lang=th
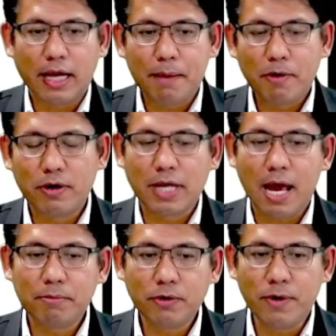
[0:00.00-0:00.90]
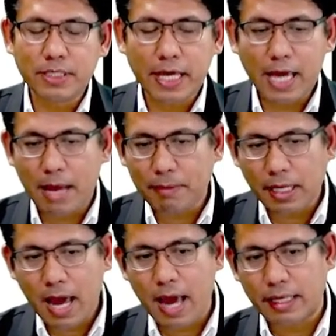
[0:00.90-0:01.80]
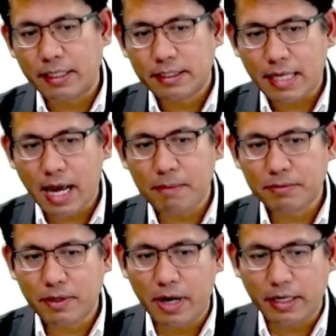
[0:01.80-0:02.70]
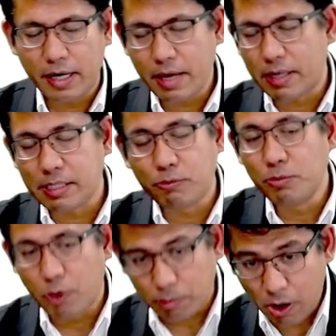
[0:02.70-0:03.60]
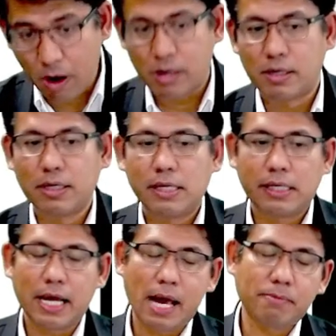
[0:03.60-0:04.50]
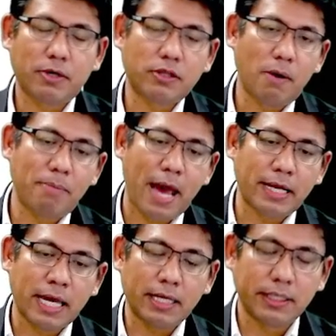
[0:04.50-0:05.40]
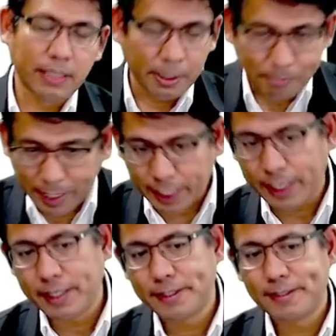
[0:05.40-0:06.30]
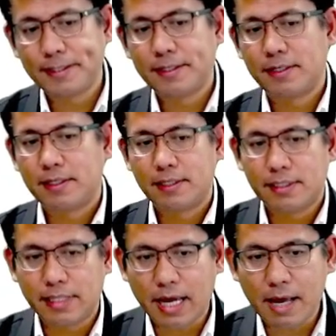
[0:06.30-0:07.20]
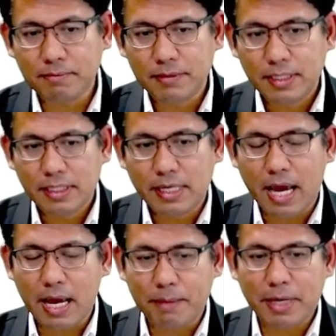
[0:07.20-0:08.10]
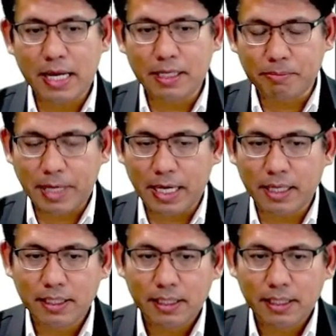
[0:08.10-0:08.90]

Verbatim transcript: นะครับห้องน้ำรั่วใช้งานไม่ได้นะครับก็เขาเรียกว่าชำรุดบกพร่องนะครับก็ต้องภายใน1ปีนะครับภายใน1ปี